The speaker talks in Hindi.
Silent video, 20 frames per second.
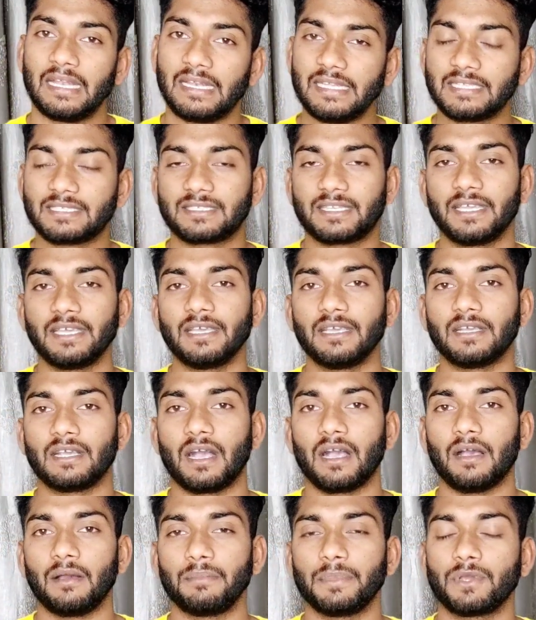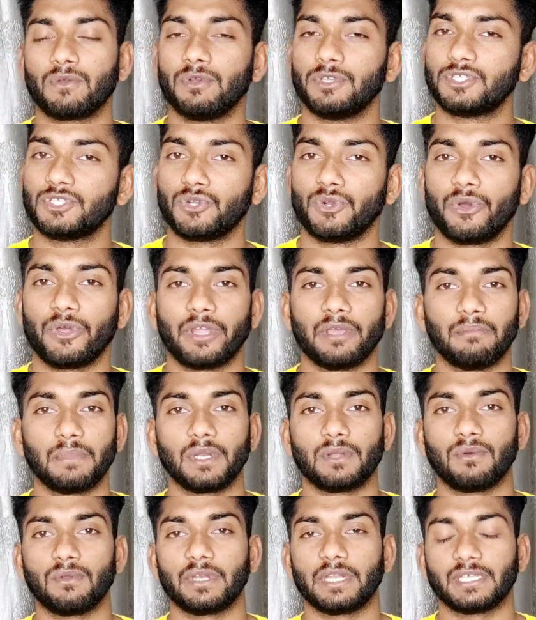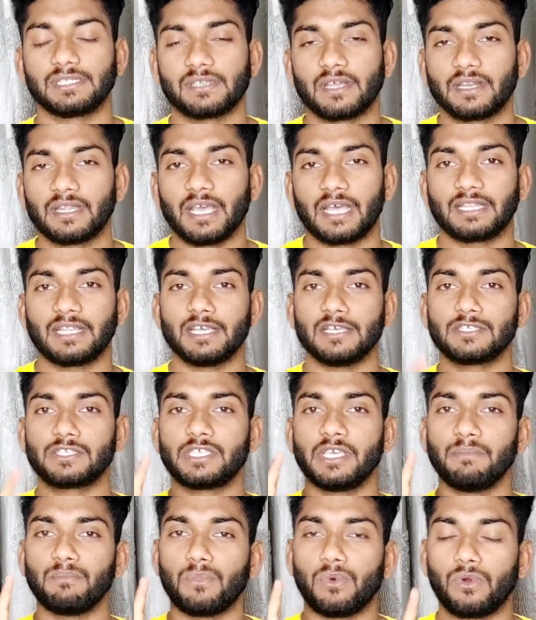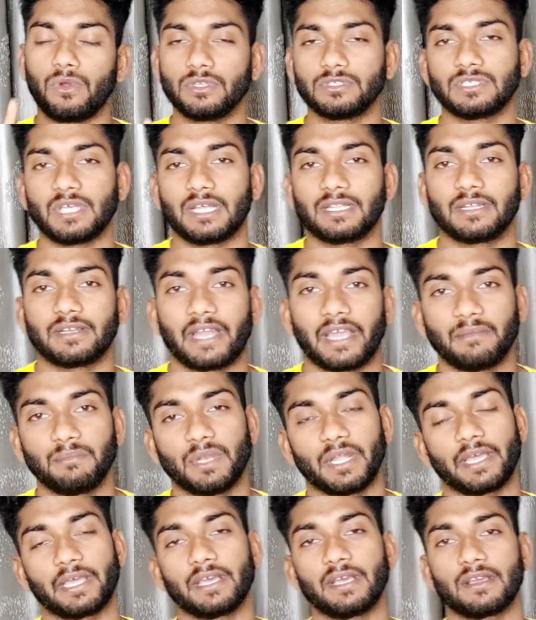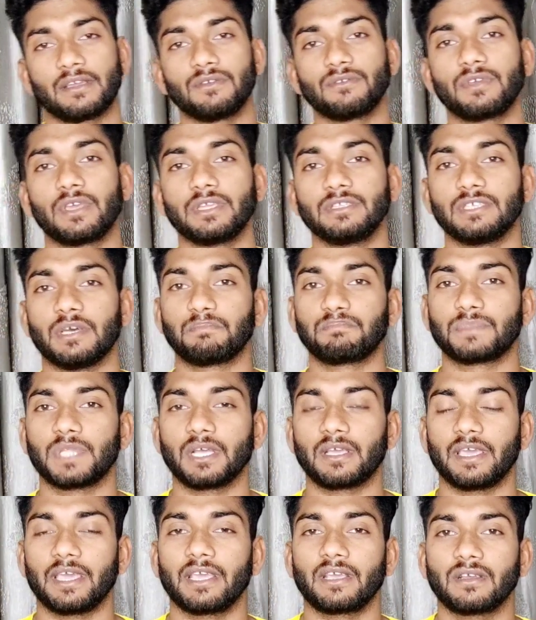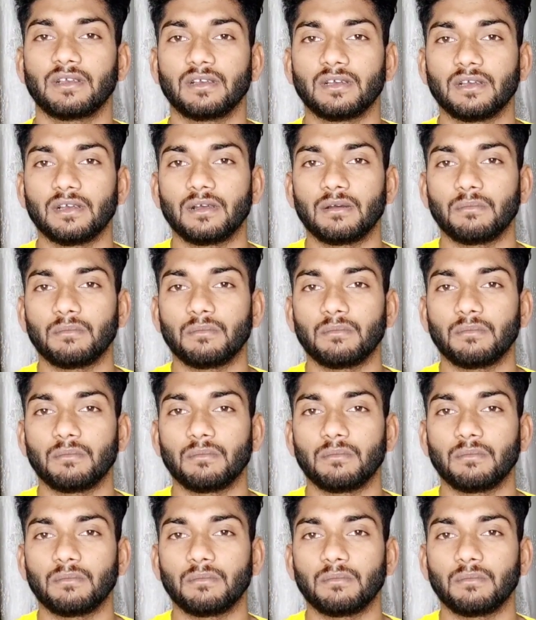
लिस्टिंग का अभी कोई सिनोरी बिल्कुल नज़र नहीं आता इससे बहुत ज़्यादा टाइम लगेगा क्योंकि जब तक एक